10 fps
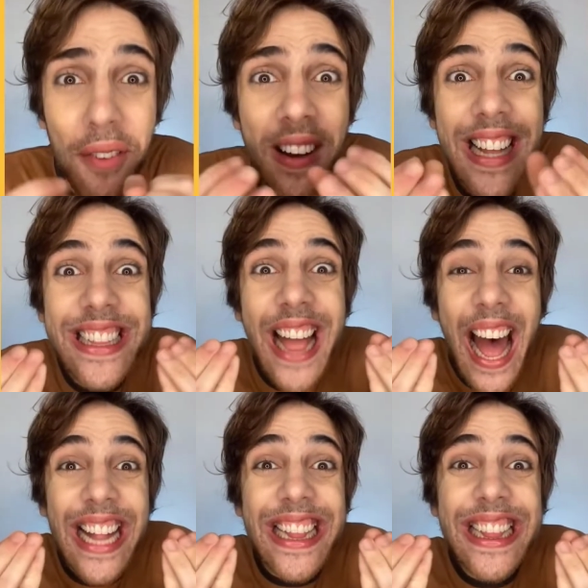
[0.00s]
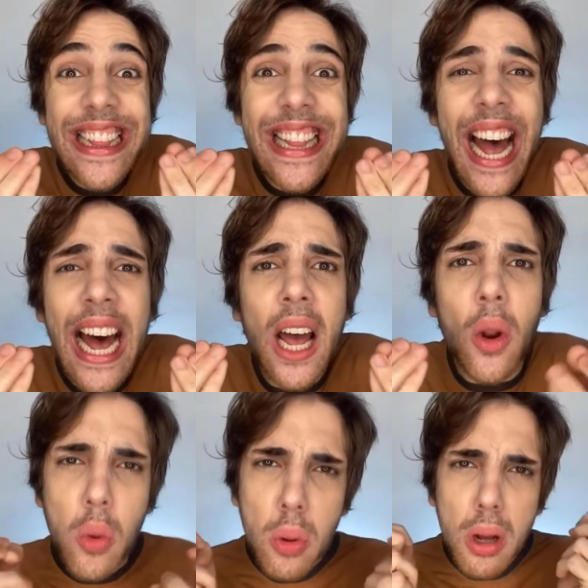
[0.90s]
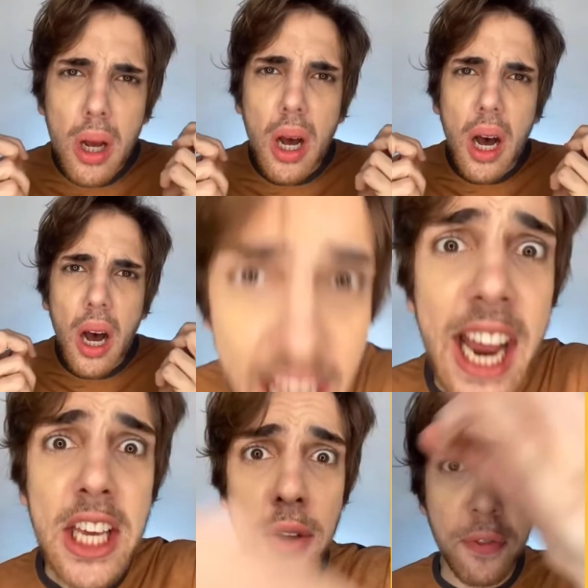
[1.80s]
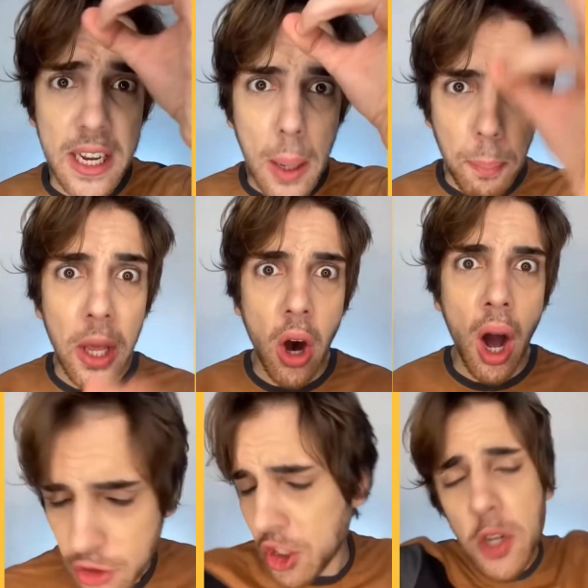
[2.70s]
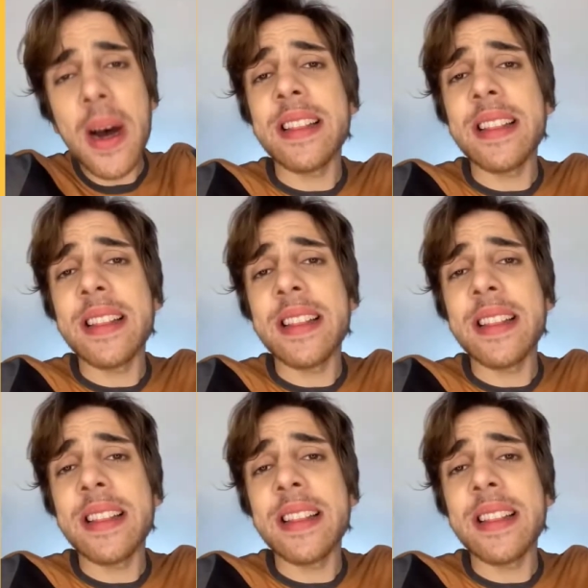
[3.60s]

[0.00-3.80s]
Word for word: eu falei, tartaruga? amiga. E aí que fica pior. Tinha